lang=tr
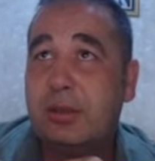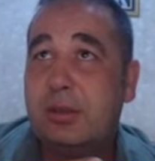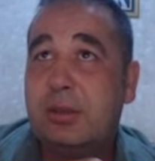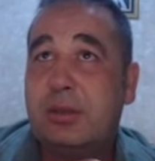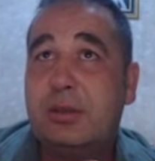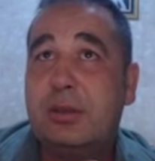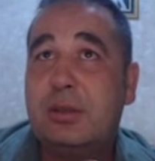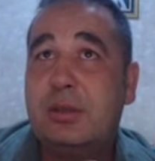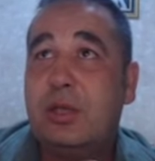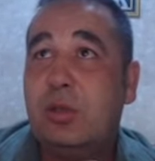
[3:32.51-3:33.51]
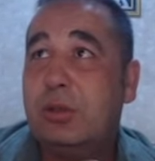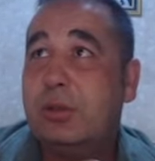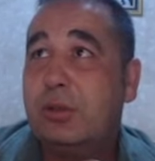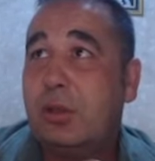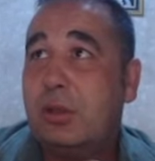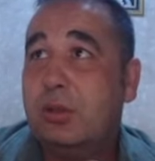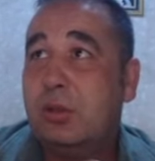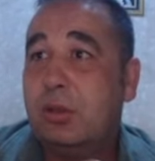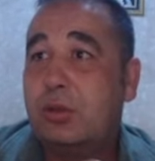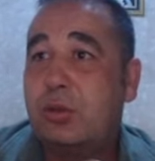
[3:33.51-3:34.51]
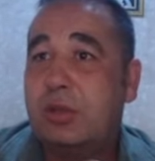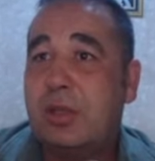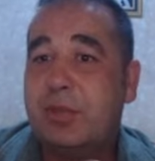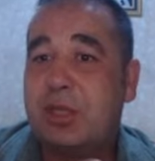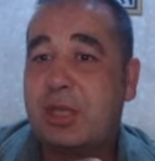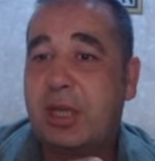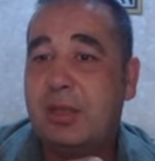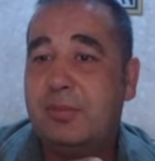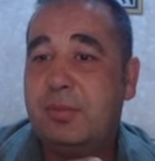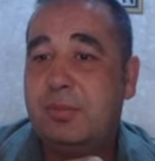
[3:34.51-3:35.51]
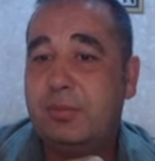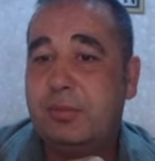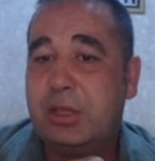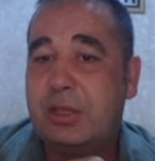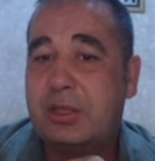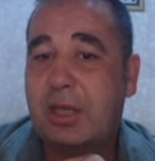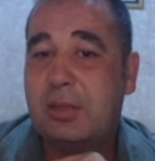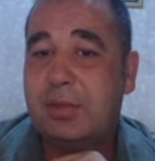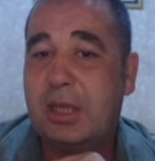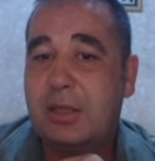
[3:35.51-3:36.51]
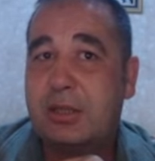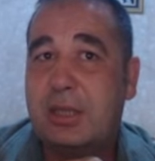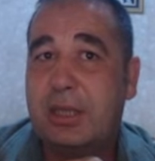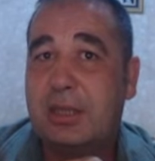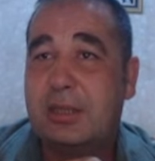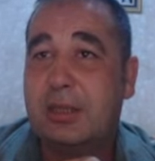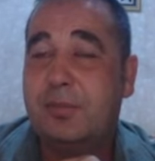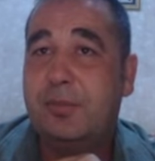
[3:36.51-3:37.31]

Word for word: Ee, ne oldu ne oldu ne oldu şuradan bir çıkalım. Bir çıkalım yanlış yere gitti.